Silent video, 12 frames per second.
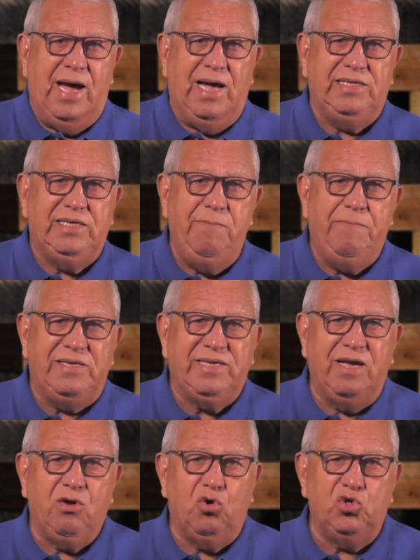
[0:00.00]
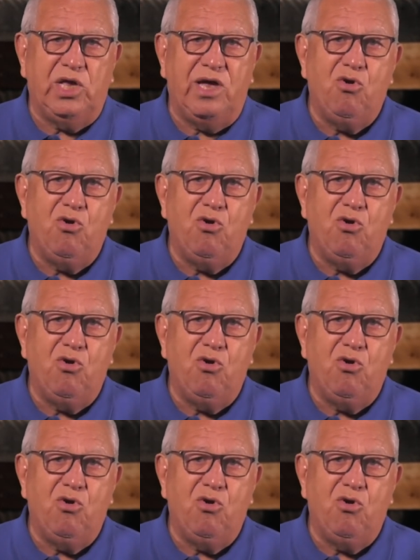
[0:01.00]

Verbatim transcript: Así pasan cosas